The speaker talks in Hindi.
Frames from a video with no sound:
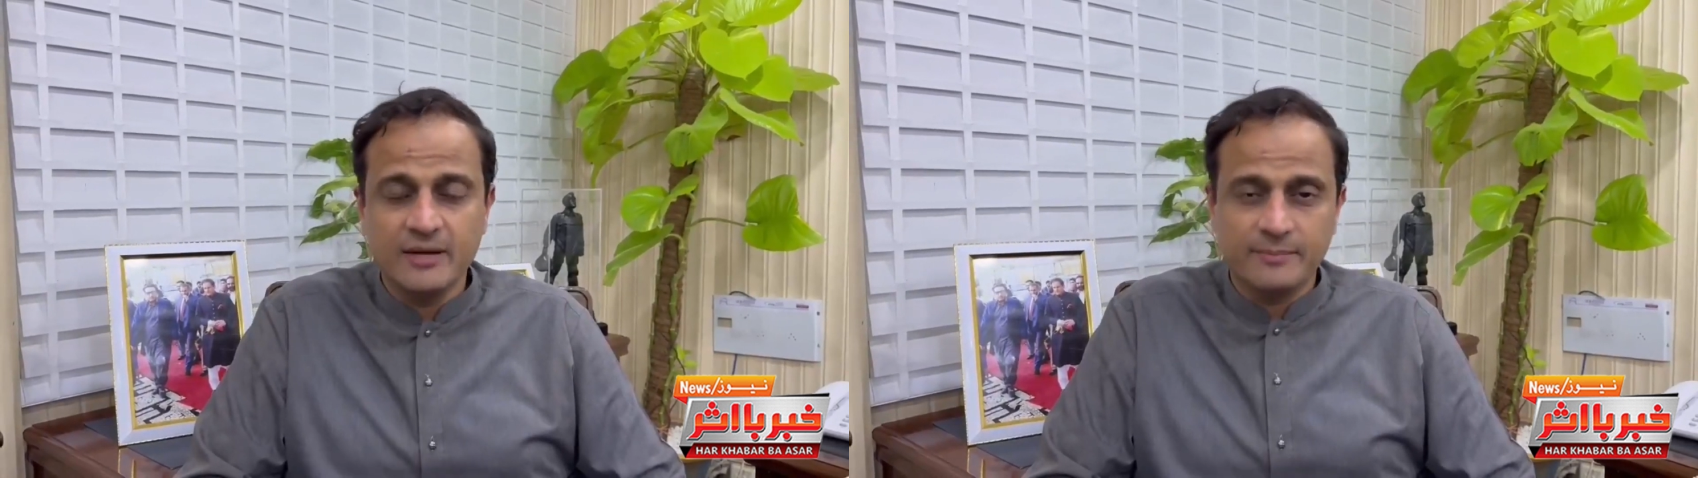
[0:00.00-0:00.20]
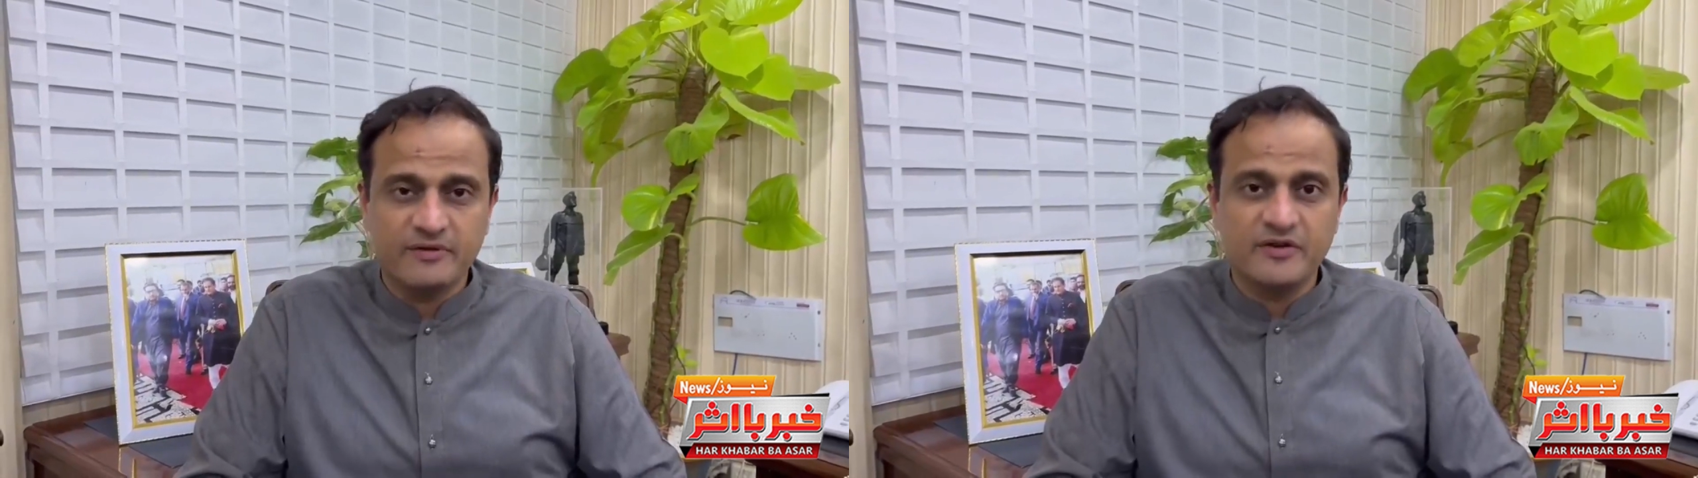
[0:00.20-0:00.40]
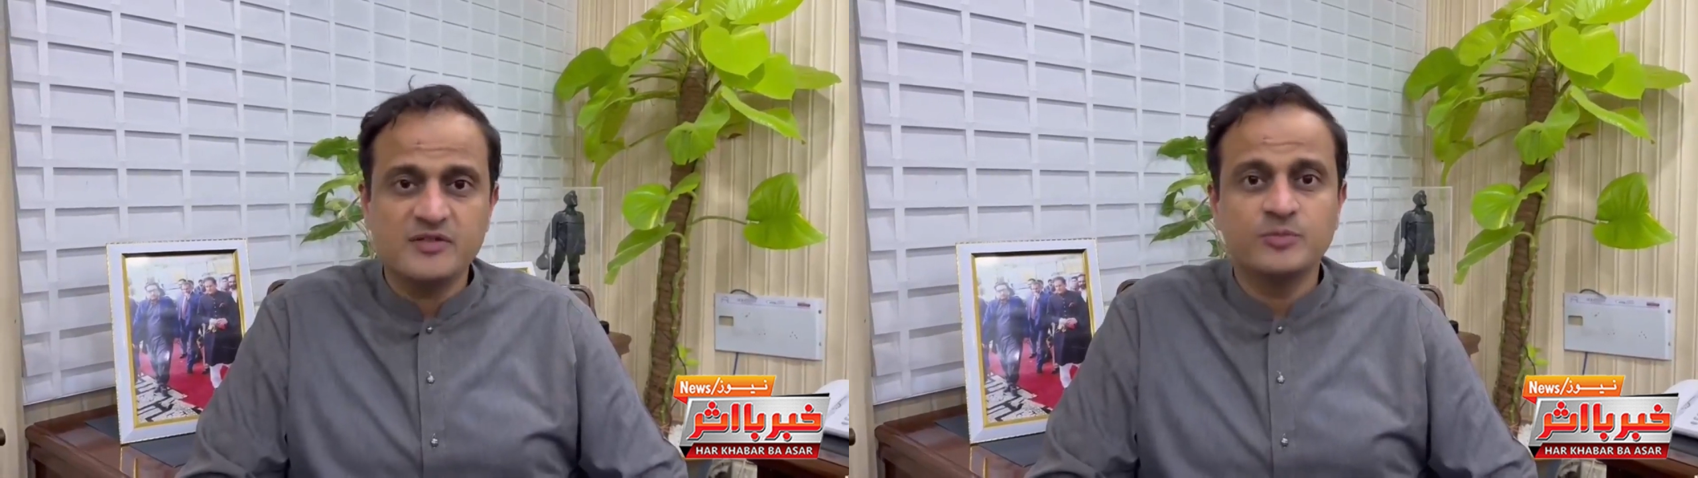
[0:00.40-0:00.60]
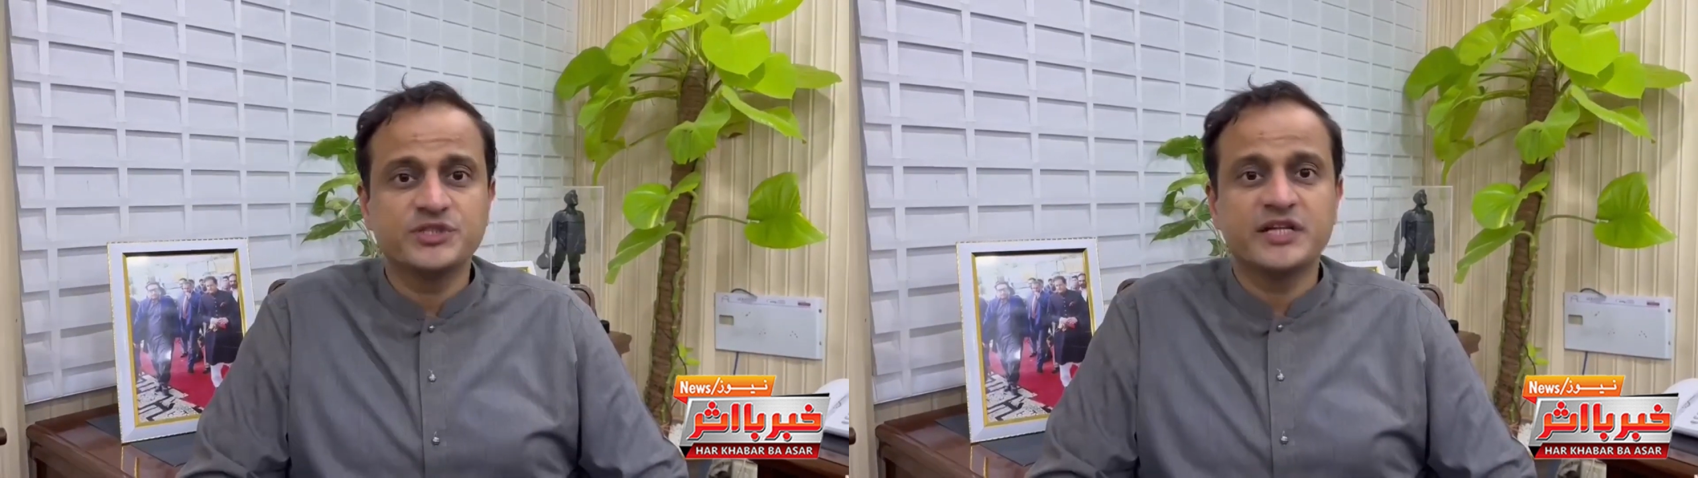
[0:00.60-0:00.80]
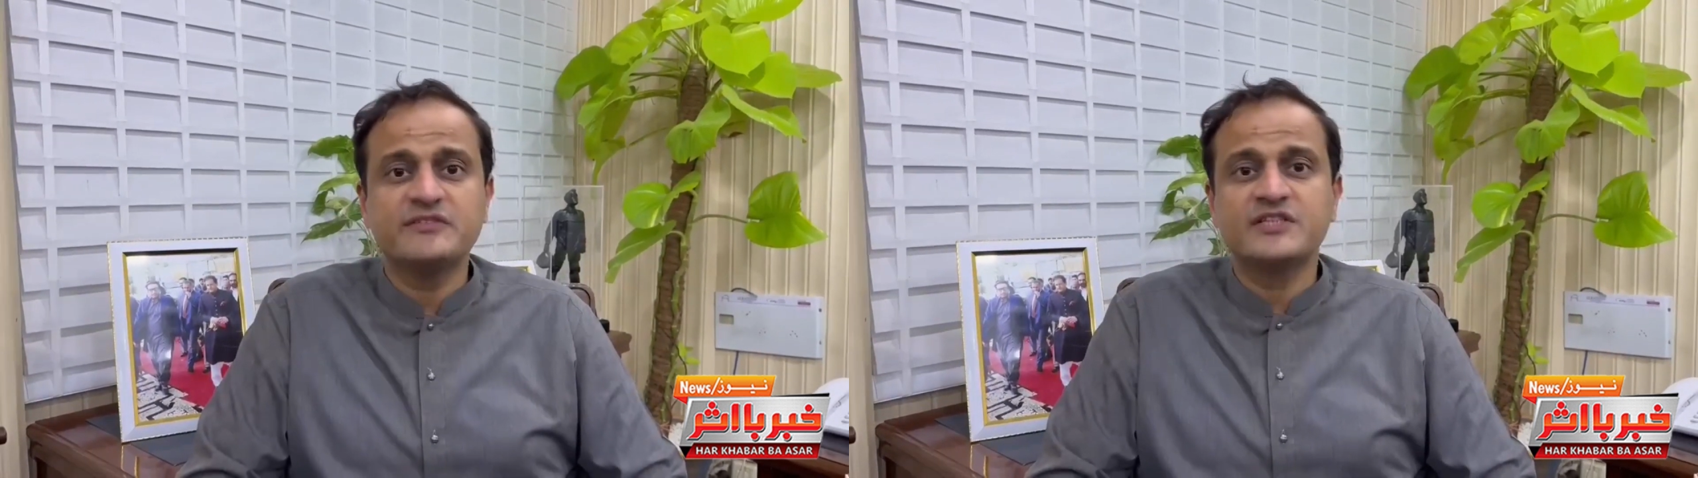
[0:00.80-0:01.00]
परवेज
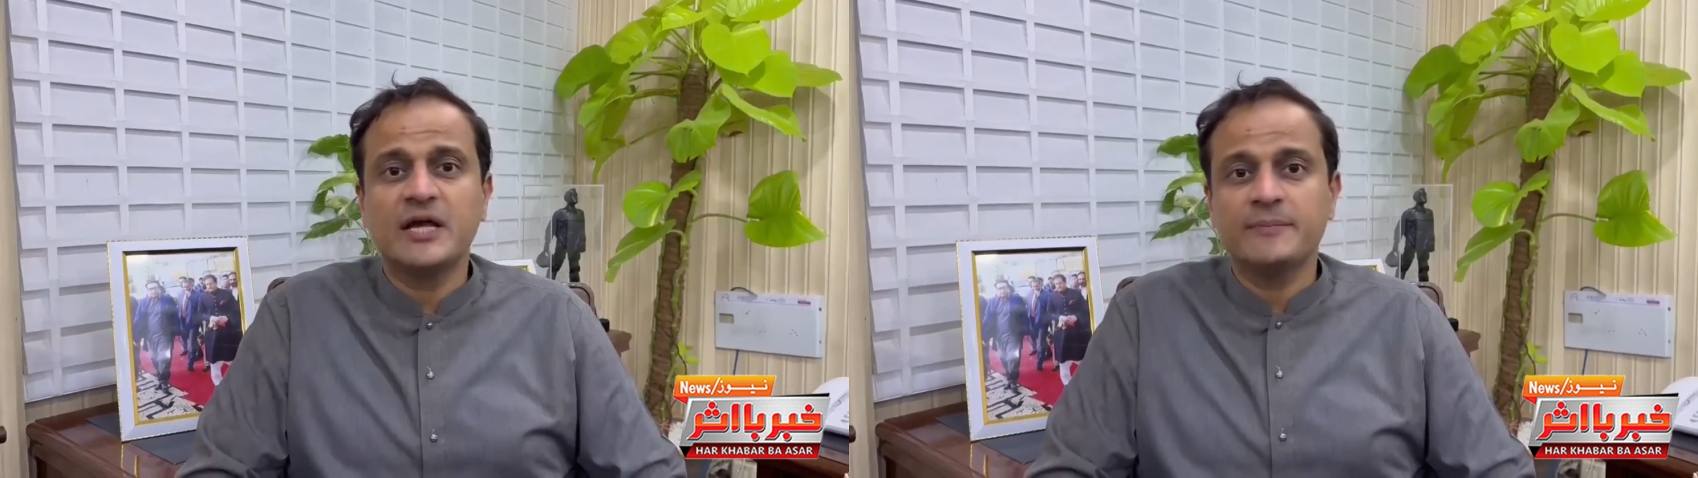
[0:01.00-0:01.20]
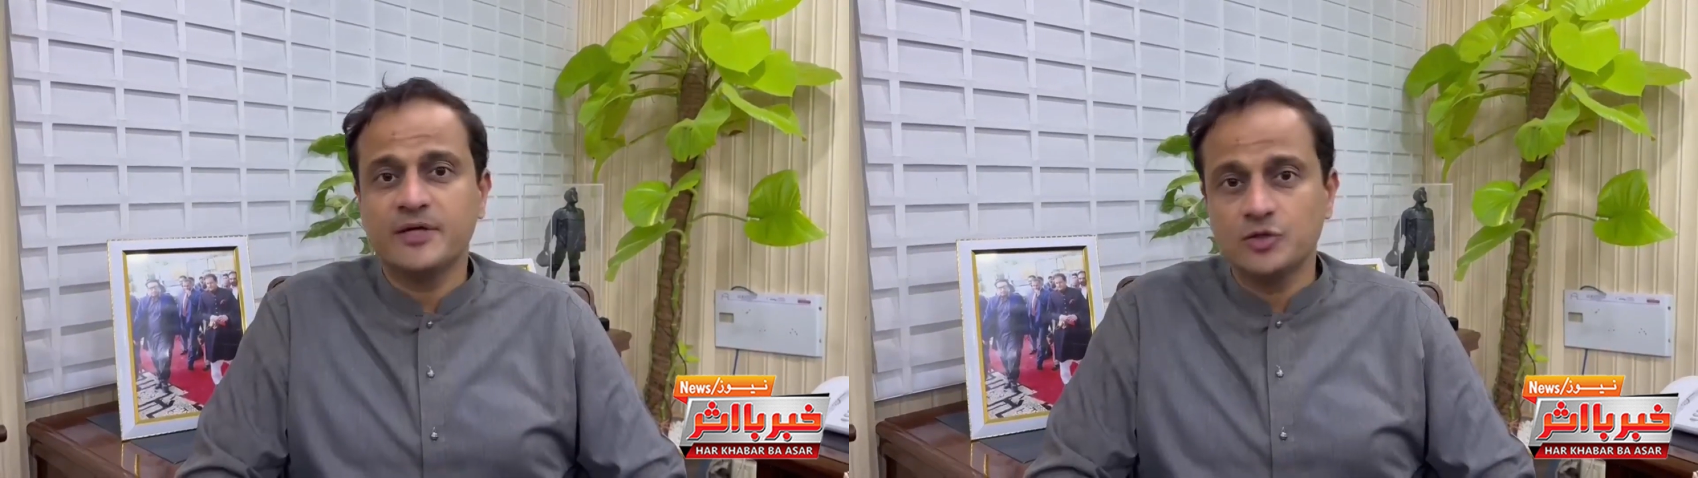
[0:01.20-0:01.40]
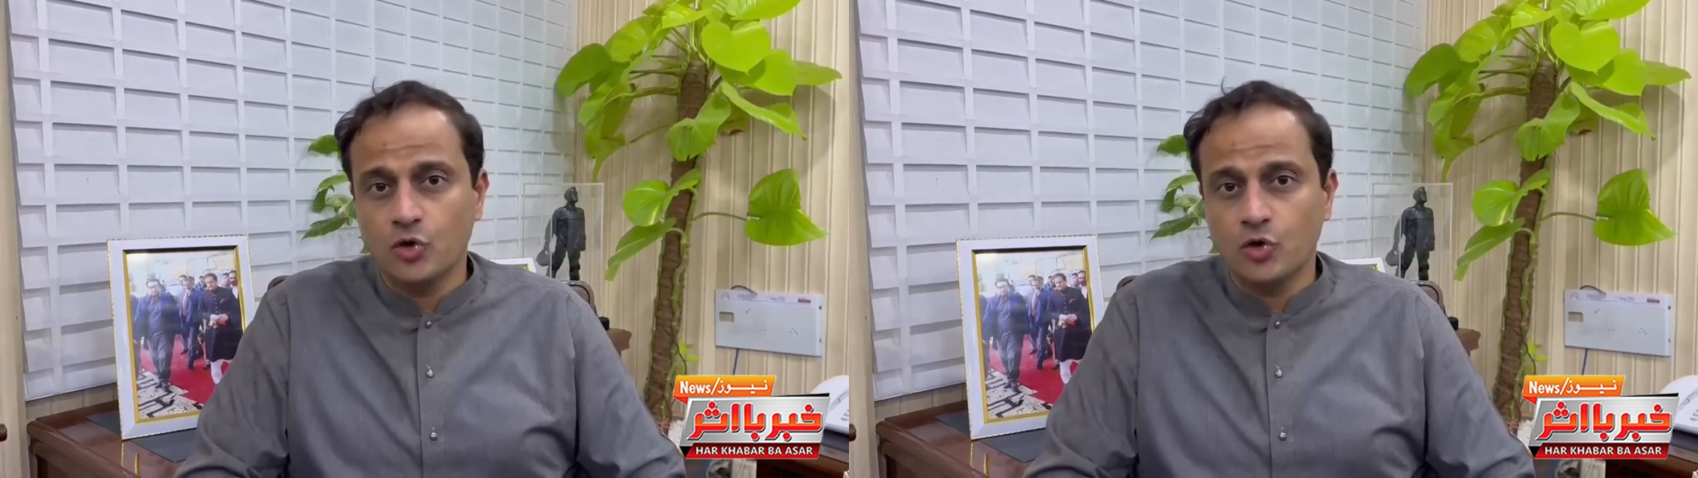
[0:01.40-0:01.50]
मुशर्रफ साहब के